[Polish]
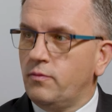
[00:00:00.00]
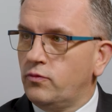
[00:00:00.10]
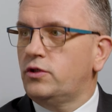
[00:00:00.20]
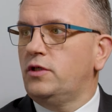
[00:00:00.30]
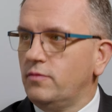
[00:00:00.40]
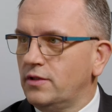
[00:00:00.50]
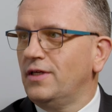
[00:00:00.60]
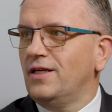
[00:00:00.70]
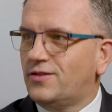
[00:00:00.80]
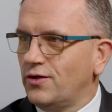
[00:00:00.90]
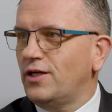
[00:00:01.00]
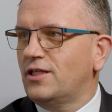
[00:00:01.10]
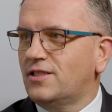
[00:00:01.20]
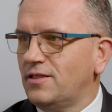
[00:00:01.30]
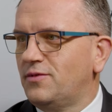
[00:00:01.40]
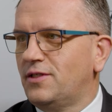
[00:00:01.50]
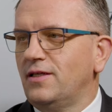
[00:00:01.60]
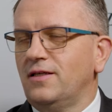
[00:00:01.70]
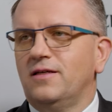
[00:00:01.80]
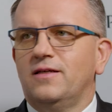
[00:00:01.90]
musimy coraz
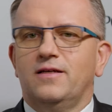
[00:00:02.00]
szybciej e,